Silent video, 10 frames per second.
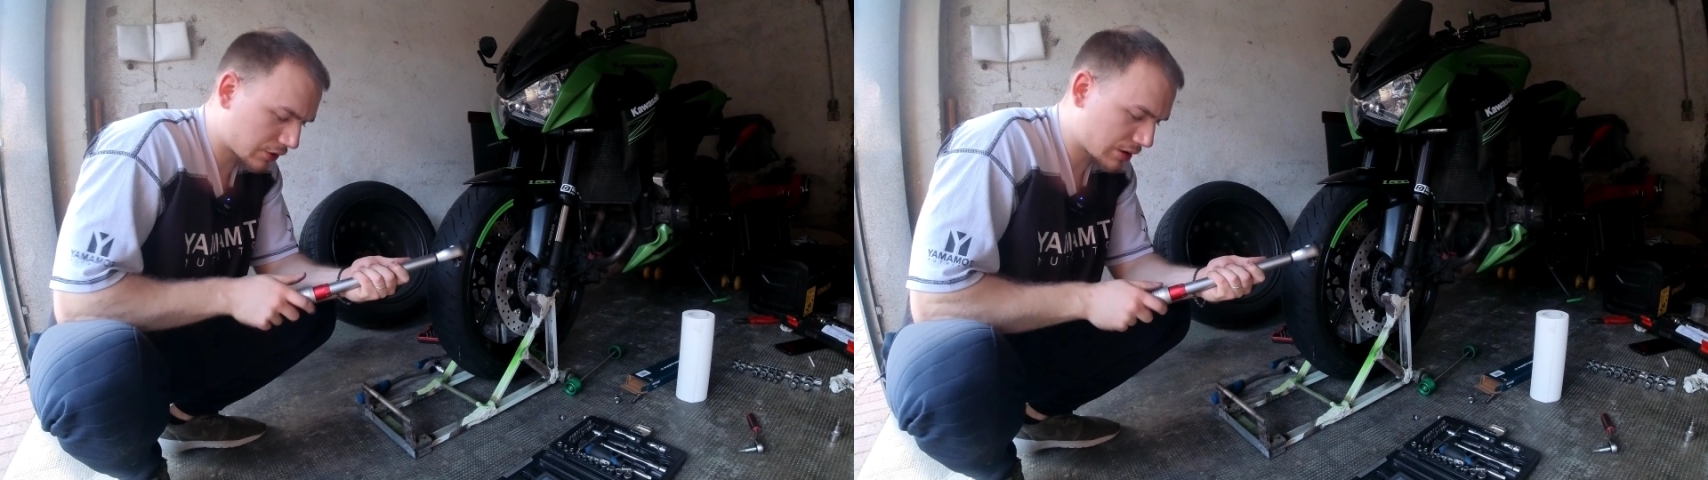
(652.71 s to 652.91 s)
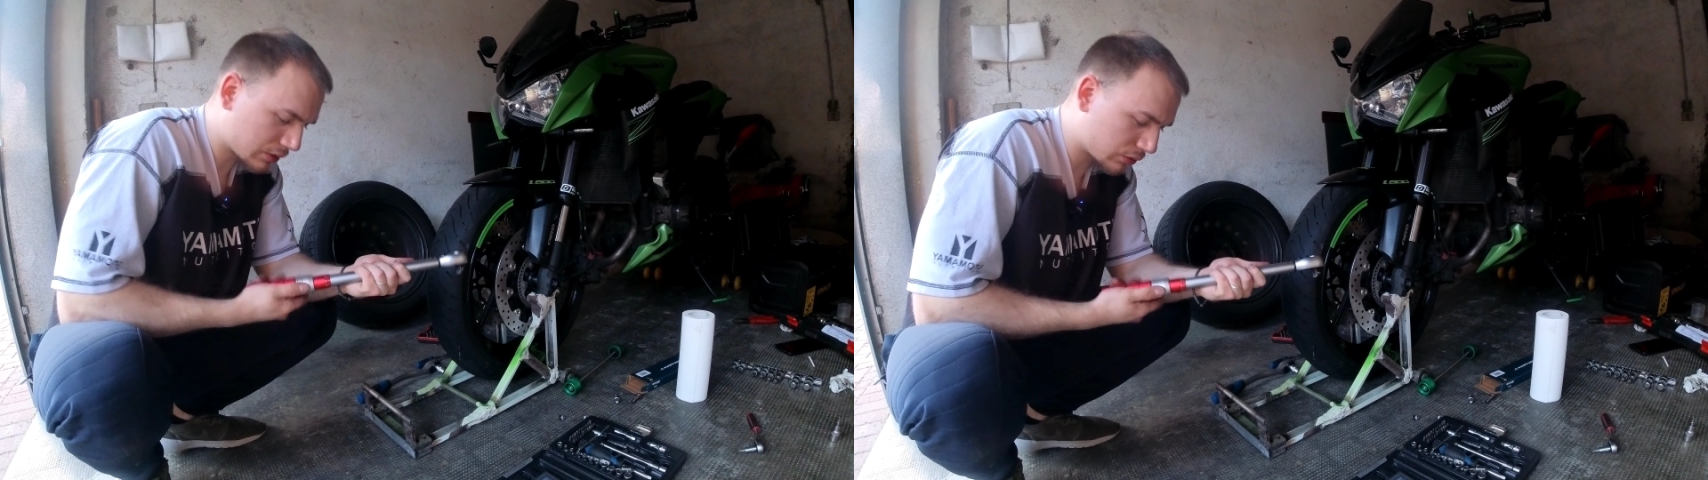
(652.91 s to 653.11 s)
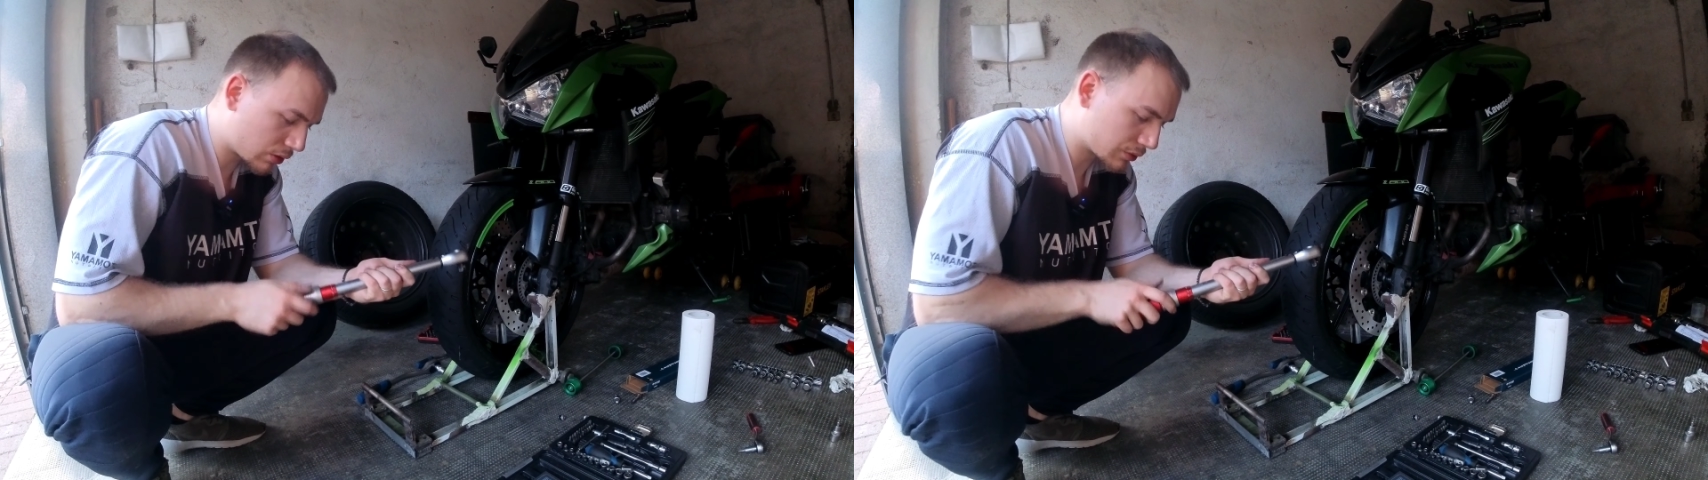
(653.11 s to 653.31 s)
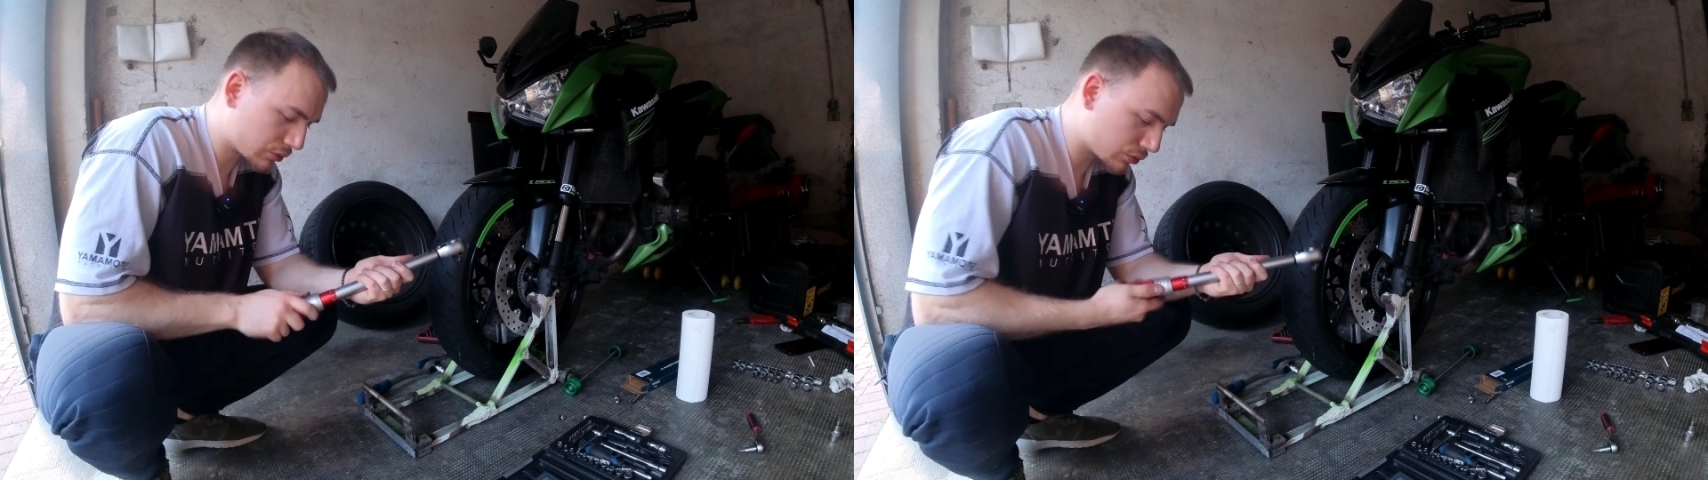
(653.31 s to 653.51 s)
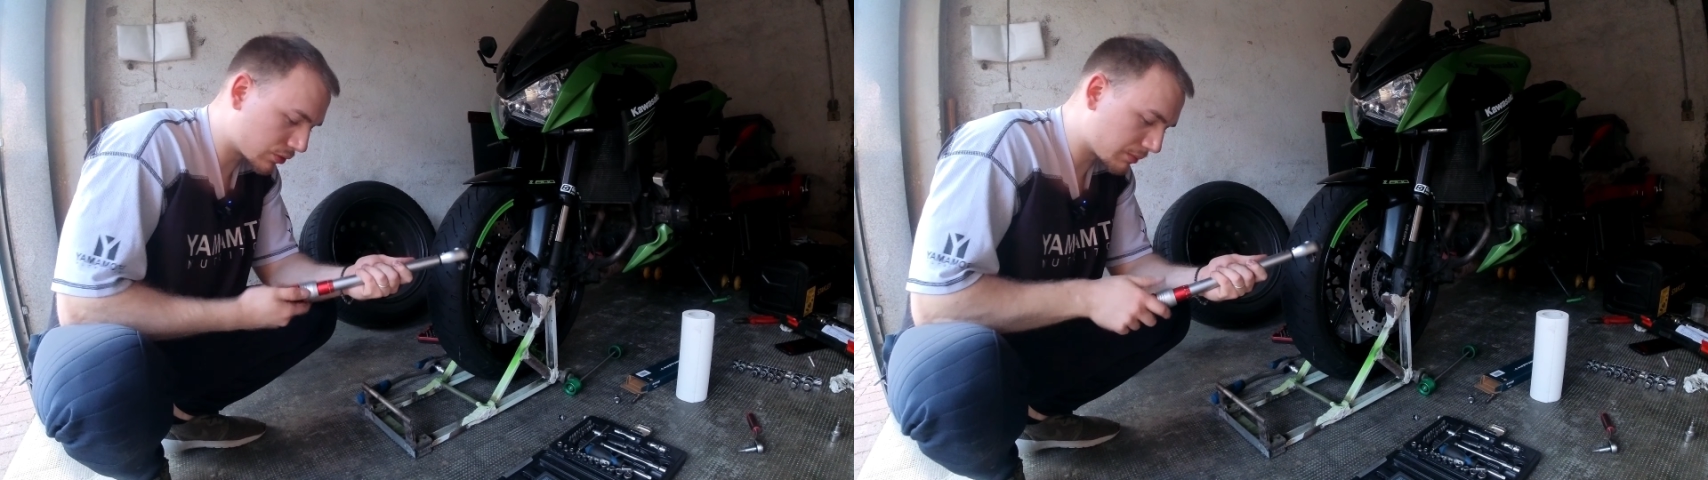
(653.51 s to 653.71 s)
108
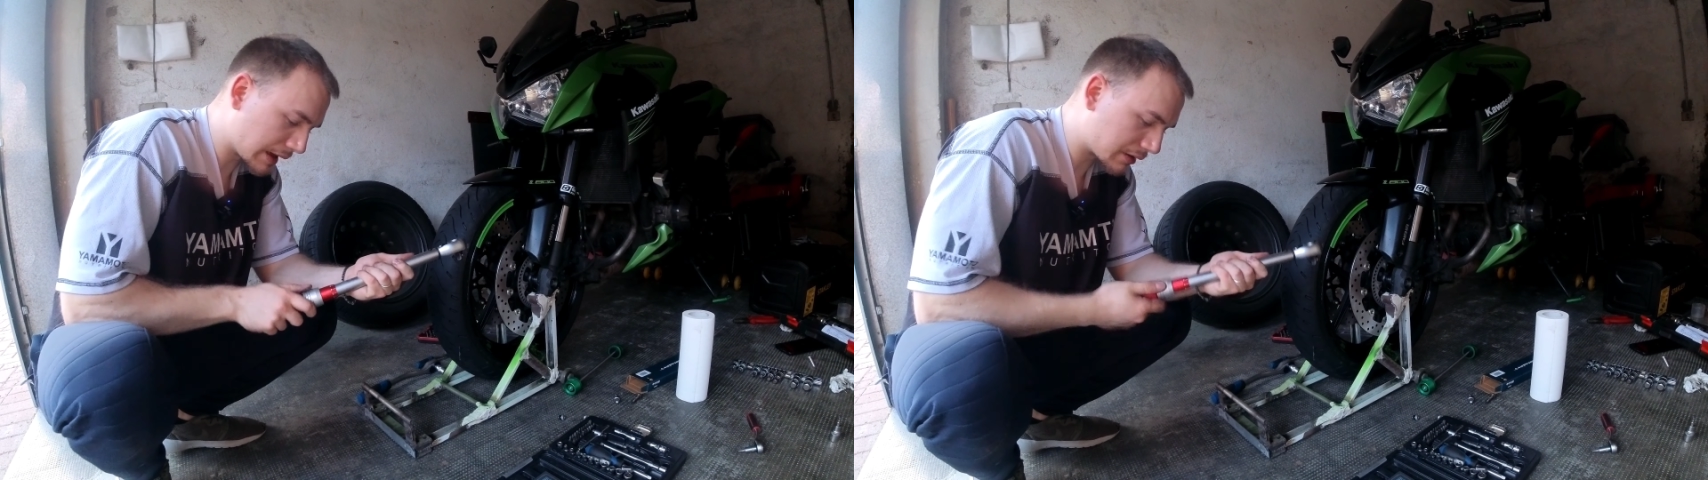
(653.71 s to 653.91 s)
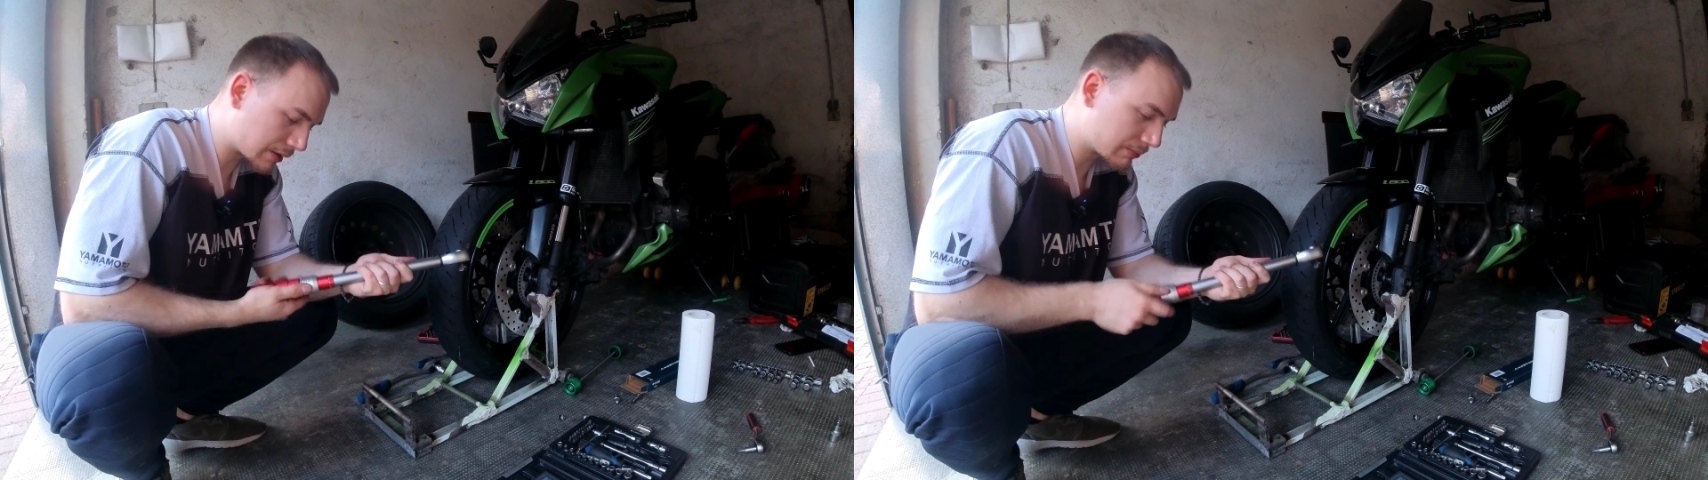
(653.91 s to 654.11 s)
Nm